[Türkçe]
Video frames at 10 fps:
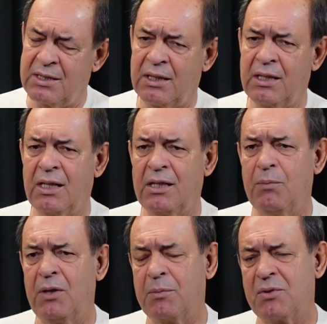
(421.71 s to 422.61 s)
teknik
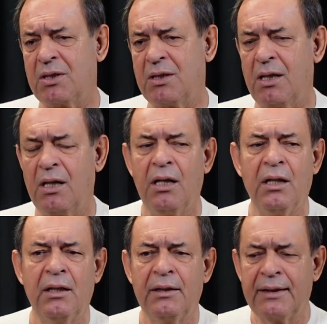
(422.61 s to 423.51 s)
adamlarımızın da
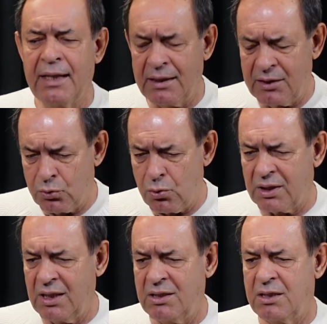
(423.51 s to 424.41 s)
kendini
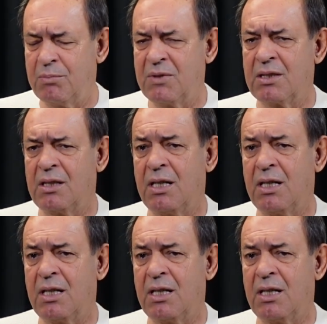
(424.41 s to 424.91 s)
çok geliştirmesi